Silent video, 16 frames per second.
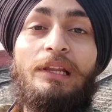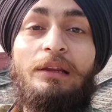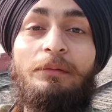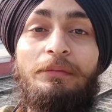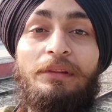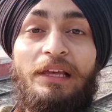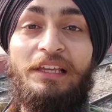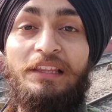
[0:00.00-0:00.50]

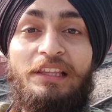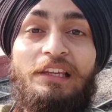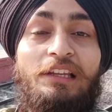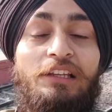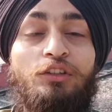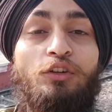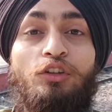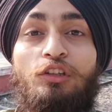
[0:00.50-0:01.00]
मतलब नई
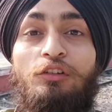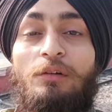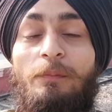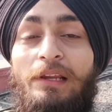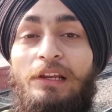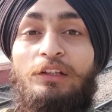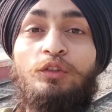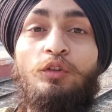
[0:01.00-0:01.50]
दिल्ली से होते हुए
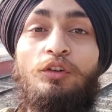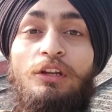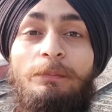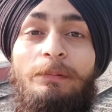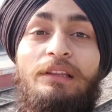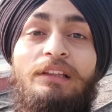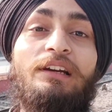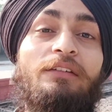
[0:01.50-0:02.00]
पहले
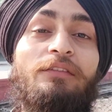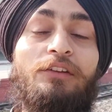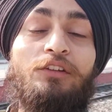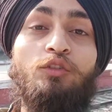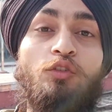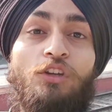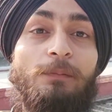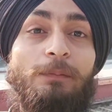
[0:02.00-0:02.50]
सोनीपत गए फिर
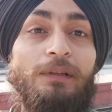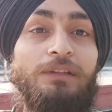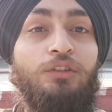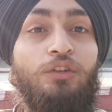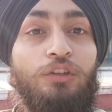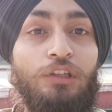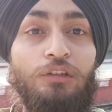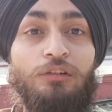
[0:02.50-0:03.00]
सोनीपत
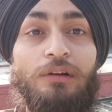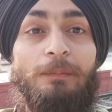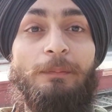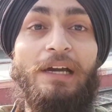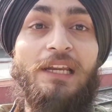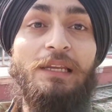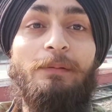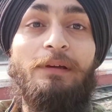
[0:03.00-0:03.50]
से होते हुए
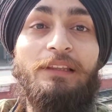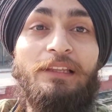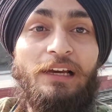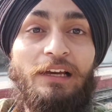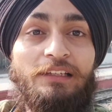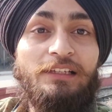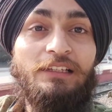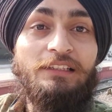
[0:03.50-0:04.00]
पानीपत
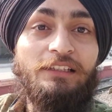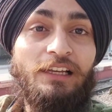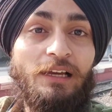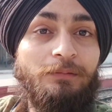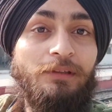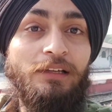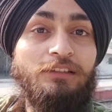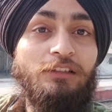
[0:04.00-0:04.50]
आए जैसे कि
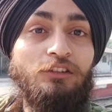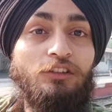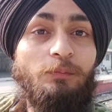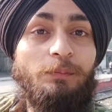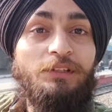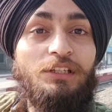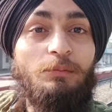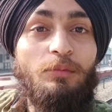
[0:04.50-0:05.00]
आप देख सकते
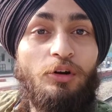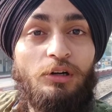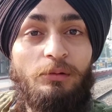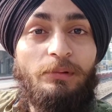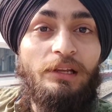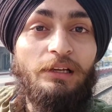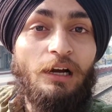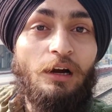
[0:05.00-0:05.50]
हो पीछे बोर्ड
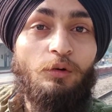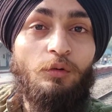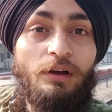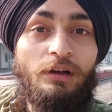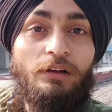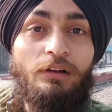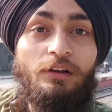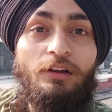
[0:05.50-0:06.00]
भी लिखा हुआ
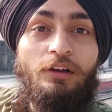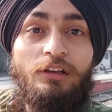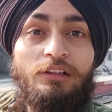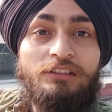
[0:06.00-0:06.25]
है